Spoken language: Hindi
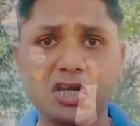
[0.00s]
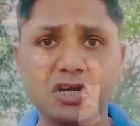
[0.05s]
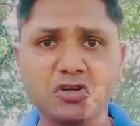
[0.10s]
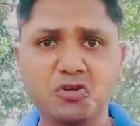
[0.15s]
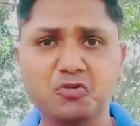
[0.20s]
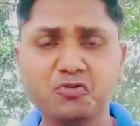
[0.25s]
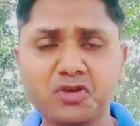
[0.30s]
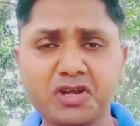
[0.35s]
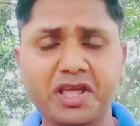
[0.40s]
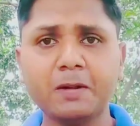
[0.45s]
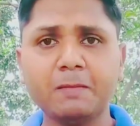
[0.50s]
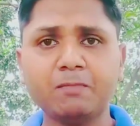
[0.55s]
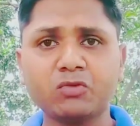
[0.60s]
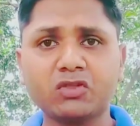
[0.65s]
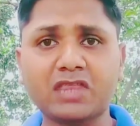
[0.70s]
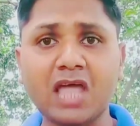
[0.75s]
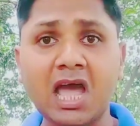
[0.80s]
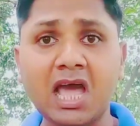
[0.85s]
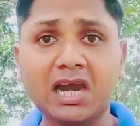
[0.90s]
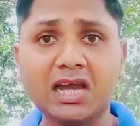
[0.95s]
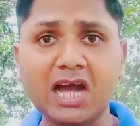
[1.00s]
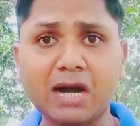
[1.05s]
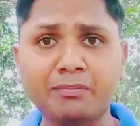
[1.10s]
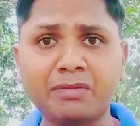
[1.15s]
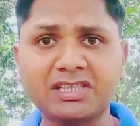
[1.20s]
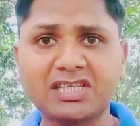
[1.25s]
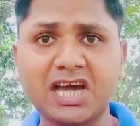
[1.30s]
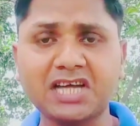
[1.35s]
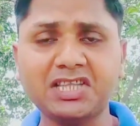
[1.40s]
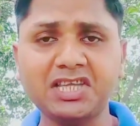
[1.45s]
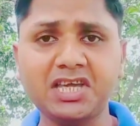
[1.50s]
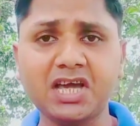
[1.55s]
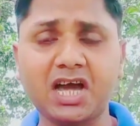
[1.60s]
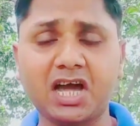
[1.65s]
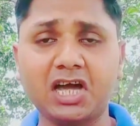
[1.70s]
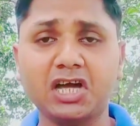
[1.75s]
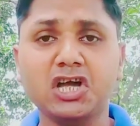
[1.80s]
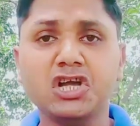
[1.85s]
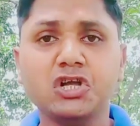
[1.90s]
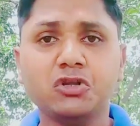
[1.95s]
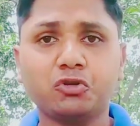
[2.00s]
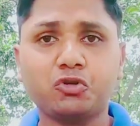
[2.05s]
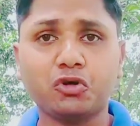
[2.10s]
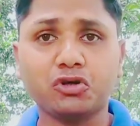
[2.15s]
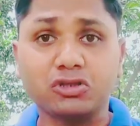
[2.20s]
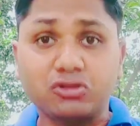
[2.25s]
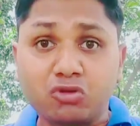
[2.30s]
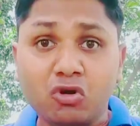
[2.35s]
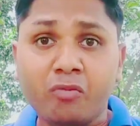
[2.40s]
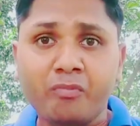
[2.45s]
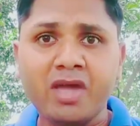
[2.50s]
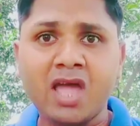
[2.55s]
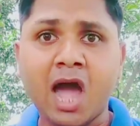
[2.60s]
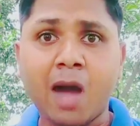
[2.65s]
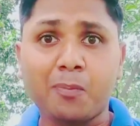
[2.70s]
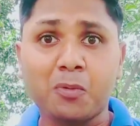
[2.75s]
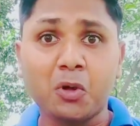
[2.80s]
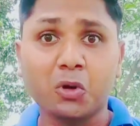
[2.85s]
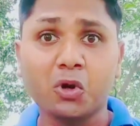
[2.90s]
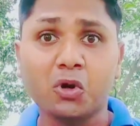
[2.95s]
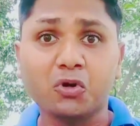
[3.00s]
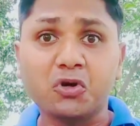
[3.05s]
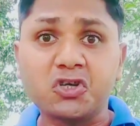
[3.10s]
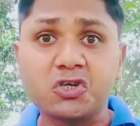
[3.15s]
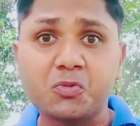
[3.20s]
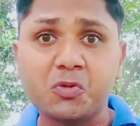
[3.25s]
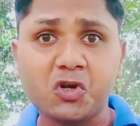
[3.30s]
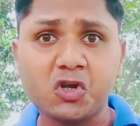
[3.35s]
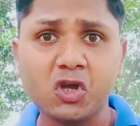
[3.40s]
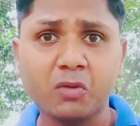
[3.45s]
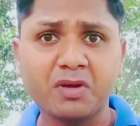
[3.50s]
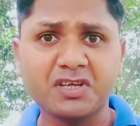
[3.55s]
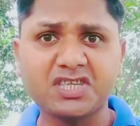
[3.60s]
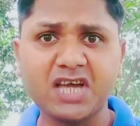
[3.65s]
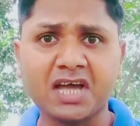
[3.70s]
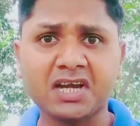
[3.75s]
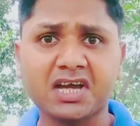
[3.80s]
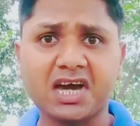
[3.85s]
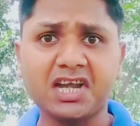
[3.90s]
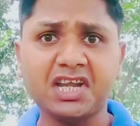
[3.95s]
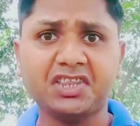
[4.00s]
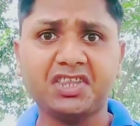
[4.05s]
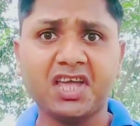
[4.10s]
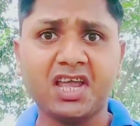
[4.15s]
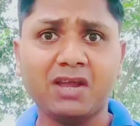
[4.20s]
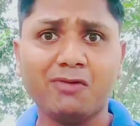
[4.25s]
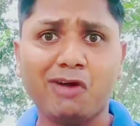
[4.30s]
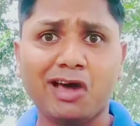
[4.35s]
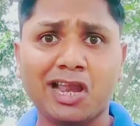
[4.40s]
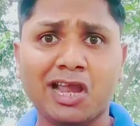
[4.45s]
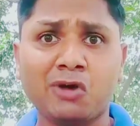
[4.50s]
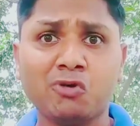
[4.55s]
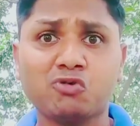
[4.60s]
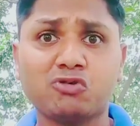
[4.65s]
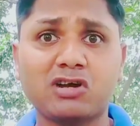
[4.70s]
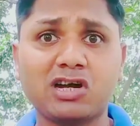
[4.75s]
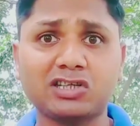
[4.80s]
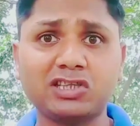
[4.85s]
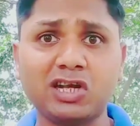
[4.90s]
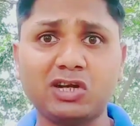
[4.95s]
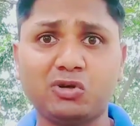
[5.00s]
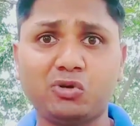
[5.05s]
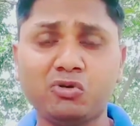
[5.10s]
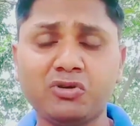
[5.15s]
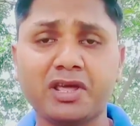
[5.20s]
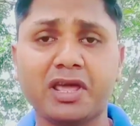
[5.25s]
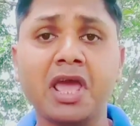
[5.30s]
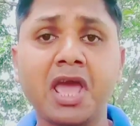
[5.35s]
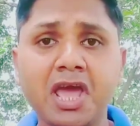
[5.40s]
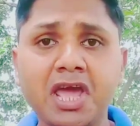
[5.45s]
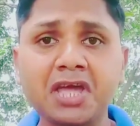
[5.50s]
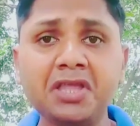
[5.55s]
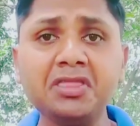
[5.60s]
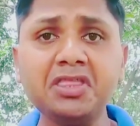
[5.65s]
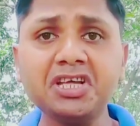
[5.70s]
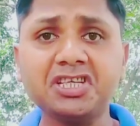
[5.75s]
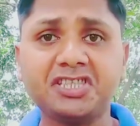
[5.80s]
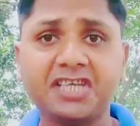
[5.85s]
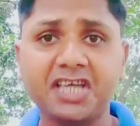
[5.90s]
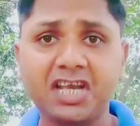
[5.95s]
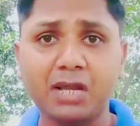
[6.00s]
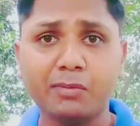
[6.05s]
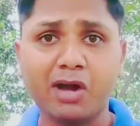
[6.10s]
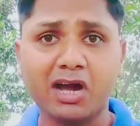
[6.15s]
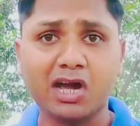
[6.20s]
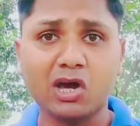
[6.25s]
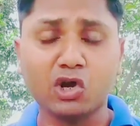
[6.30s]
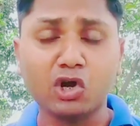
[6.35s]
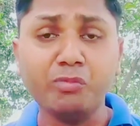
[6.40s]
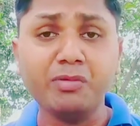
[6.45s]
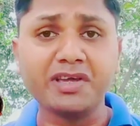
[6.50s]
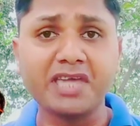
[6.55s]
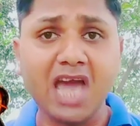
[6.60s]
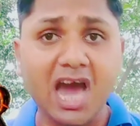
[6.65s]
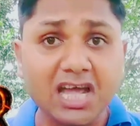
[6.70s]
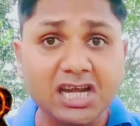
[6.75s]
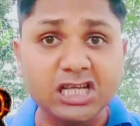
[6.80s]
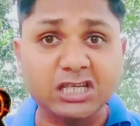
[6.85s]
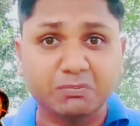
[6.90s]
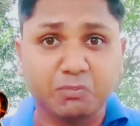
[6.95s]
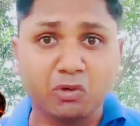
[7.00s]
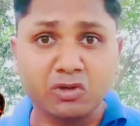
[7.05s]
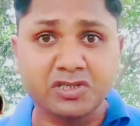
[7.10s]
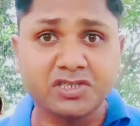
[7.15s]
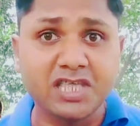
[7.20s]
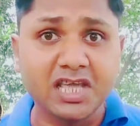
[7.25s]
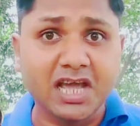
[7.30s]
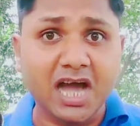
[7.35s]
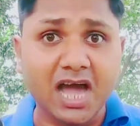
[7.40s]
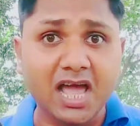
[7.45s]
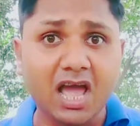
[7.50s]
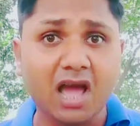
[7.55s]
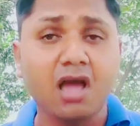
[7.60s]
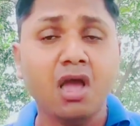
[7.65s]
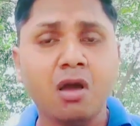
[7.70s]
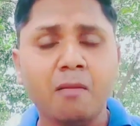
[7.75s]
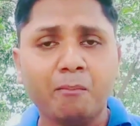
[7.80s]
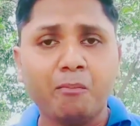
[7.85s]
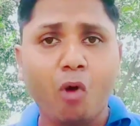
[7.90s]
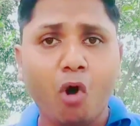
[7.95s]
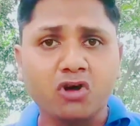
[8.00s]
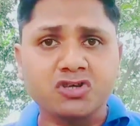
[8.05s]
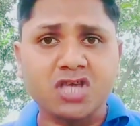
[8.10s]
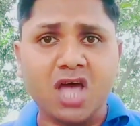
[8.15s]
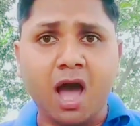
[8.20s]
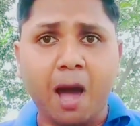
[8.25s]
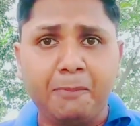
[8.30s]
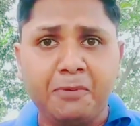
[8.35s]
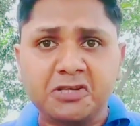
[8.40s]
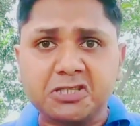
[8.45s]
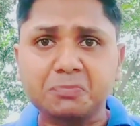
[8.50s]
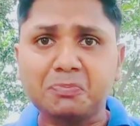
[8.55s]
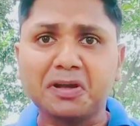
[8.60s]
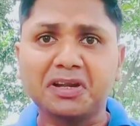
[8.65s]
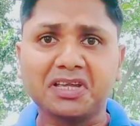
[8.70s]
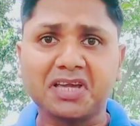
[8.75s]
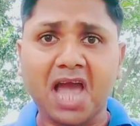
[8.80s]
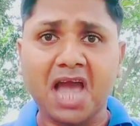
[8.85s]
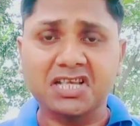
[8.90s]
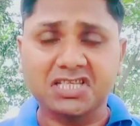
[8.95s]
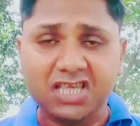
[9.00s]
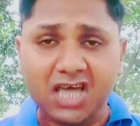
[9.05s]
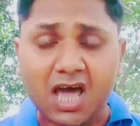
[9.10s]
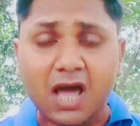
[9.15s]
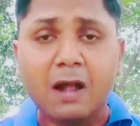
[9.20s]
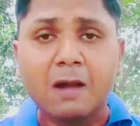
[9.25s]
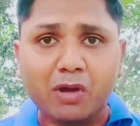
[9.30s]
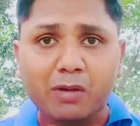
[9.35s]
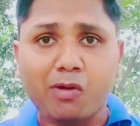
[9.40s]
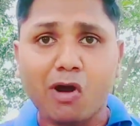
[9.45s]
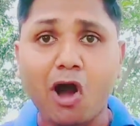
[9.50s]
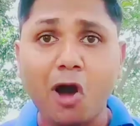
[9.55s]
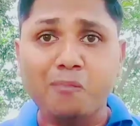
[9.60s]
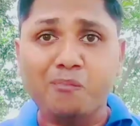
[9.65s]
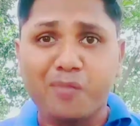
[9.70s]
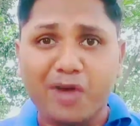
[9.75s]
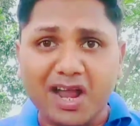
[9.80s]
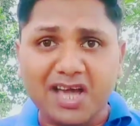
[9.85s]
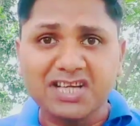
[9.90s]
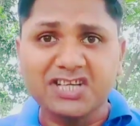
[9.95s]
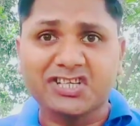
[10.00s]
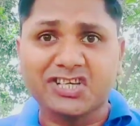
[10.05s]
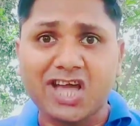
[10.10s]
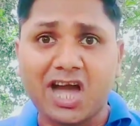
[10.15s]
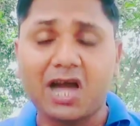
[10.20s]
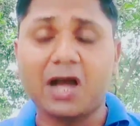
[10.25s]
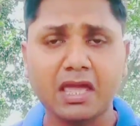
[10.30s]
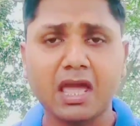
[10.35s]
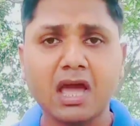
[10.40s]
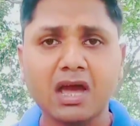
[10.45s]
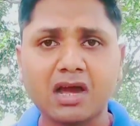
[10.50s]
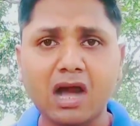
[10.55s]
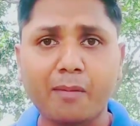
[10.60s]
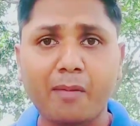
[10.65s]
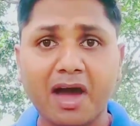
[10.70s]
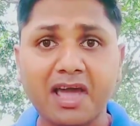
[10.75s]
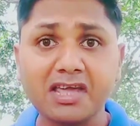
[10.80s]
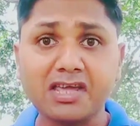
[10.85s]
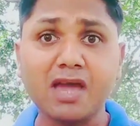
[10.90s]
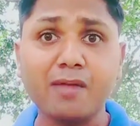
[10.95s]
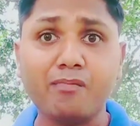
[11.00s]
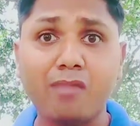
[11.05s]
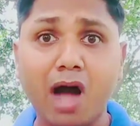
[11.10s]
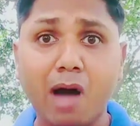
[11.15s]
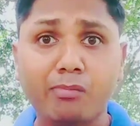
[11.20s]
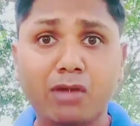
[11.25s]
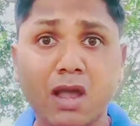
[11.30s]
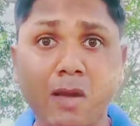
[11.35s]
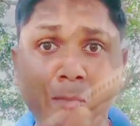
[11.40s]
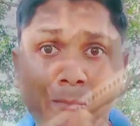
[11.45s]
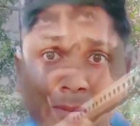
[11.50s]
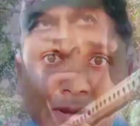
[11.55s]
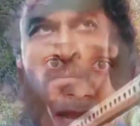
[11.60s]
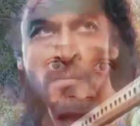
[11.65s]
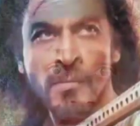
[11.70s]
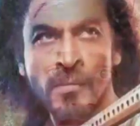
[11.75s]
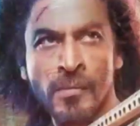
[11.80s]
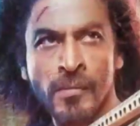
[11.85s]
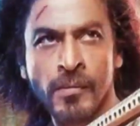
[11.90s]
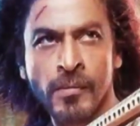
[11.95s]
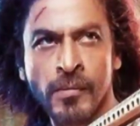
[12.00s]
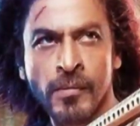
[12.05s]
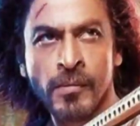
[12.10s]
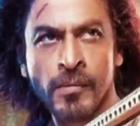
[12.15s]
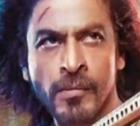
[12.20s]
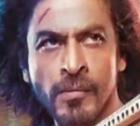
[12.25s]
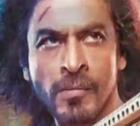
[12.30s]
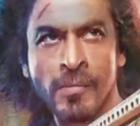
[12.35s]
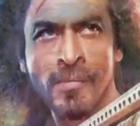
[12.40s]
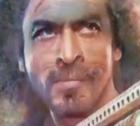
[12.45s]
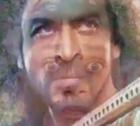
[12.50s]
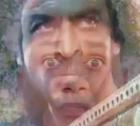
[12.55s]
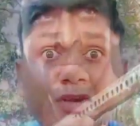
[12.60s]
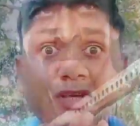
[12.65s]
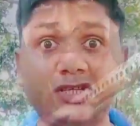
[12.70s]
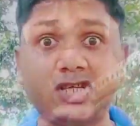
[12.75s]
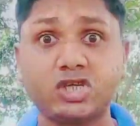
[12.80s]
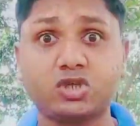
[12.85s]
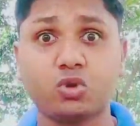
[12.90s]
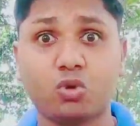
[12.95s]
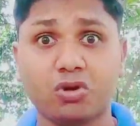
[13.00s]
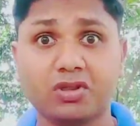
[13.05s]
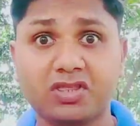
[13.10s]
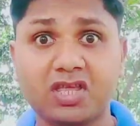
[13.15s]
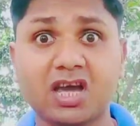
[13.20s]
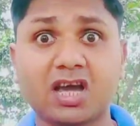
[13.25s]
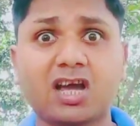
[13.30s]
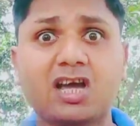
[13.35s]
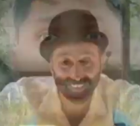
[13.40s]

गदर टू ने तहलका मचा दिया दोस्तों मैं आप लोगों को इस वीडियो में जानकारी देने वाला हूं गदर टू ने हिंदी सिनेमा घरों में क्या रिस्पॉन्स दिखाया बॉक्स ऑफिस पर कैसा प्रभाव पड़ा इसका कमाई के मामले में पठान जैसी मूवी को पीछे छोड़ दिया